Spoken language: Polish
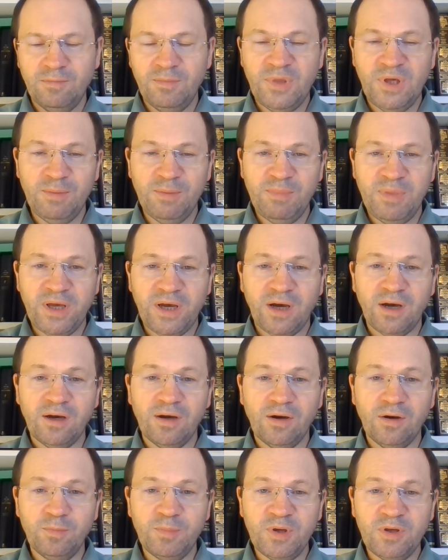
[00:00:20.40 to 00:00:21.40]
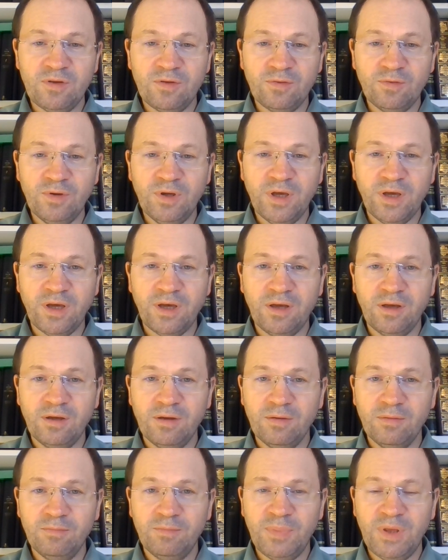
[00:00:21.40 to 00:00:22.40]
Biblia opisuje
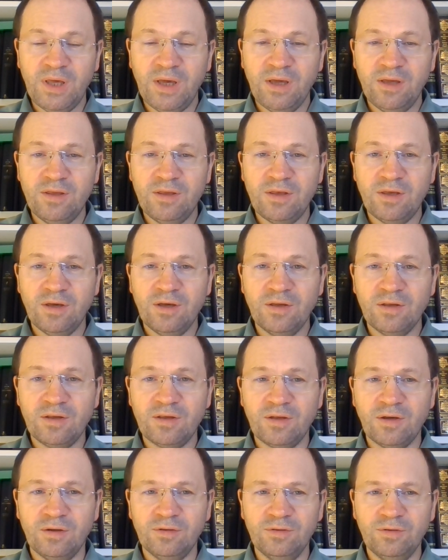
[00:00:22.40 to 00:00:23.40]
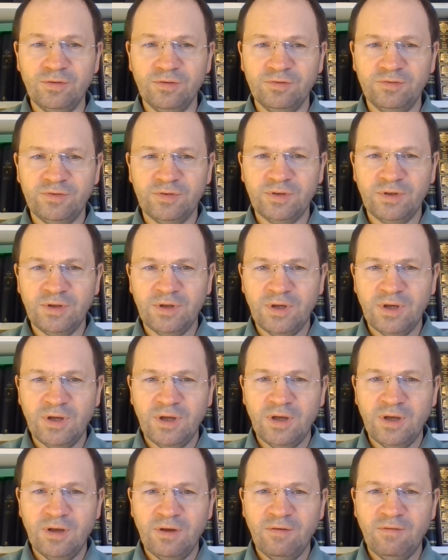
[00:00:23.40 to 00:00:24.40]
pięć sądów.
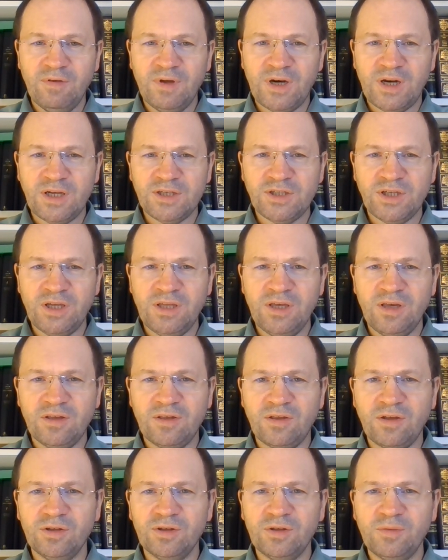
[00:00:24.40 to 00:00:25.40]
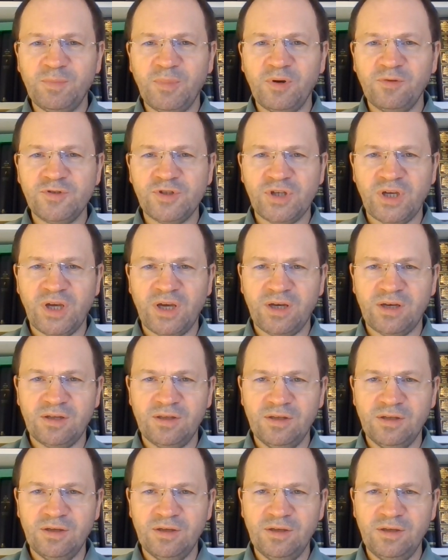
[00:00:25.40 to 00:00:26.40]
Wyrażenie sąd
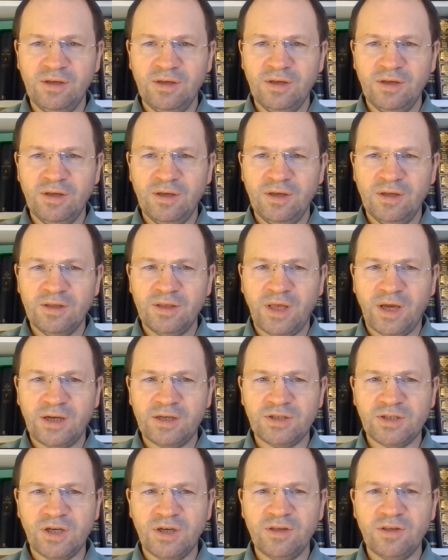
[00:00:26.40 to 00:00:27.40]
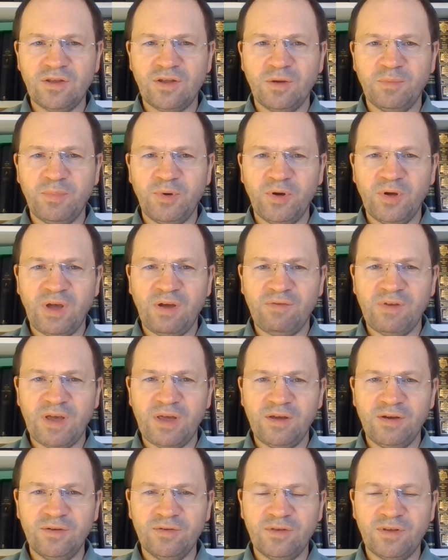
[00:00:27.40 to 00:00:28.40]
powszechny, tak często
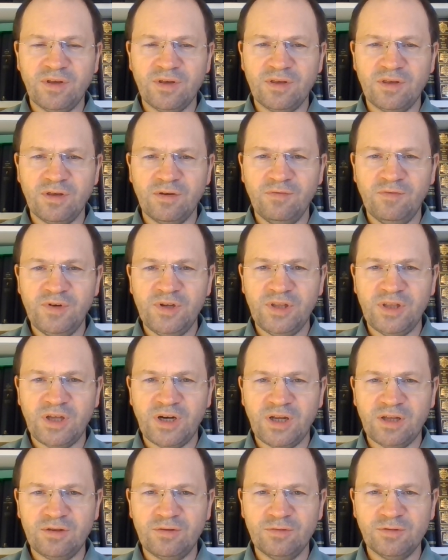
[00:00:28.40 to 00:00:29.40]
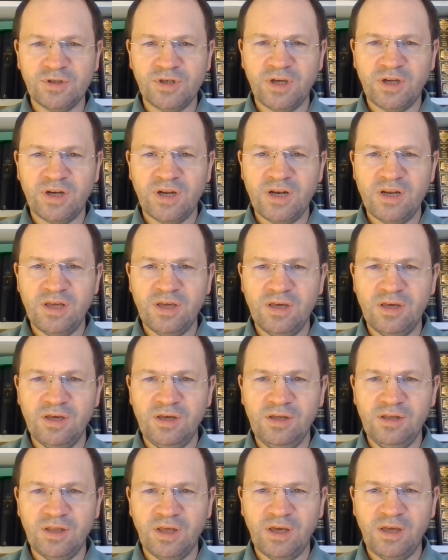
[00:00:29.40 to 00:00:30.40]
pojawiające się w literaturze
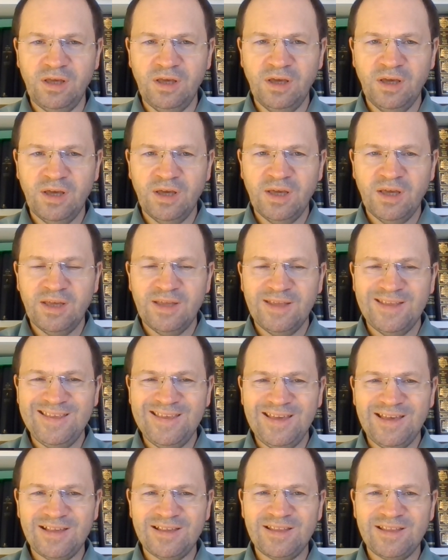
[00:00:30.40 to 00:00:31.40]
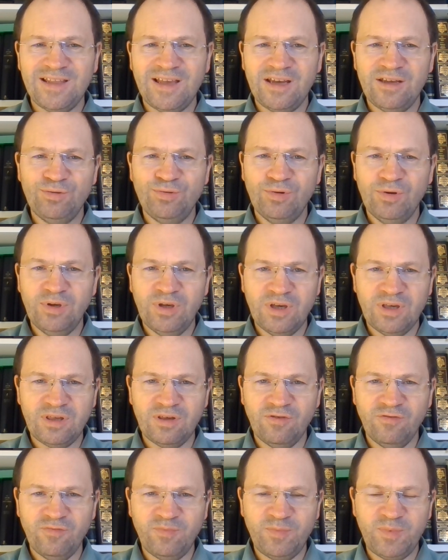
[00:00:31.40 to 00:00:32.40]
religijnej, nie znajduje
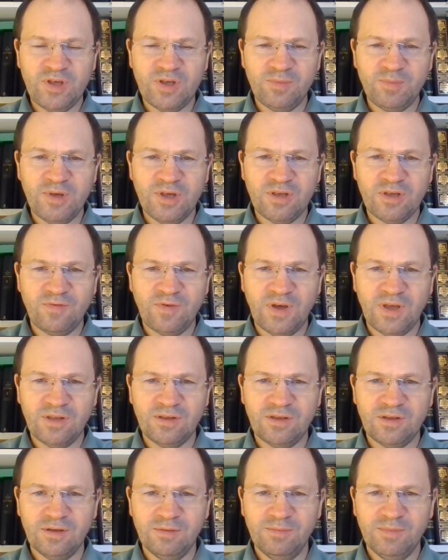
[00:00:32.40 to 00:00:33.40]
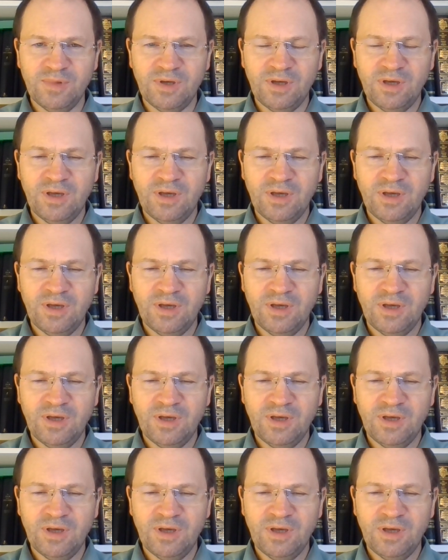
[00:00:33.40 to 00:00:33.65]
się w Piśmie Świętym.